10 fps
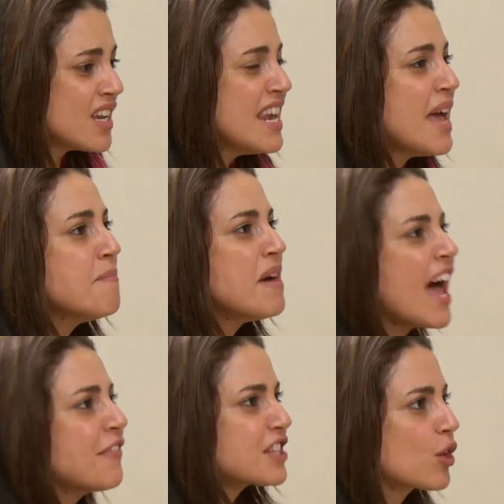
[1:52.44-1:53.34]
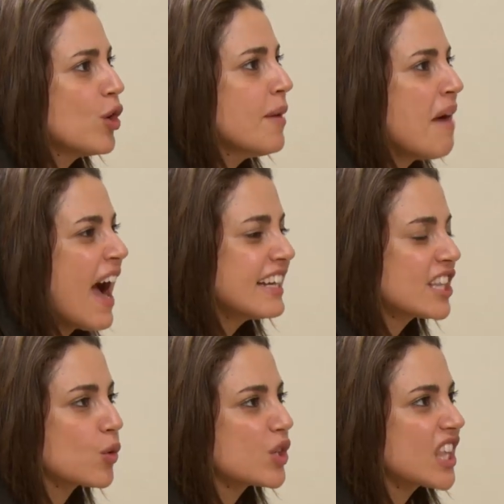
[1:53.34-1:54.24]
لم نفسك ولم
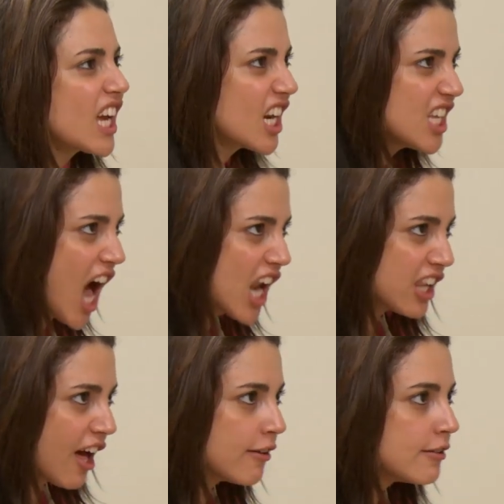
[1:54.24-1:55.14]
حاجتك واتكل يلا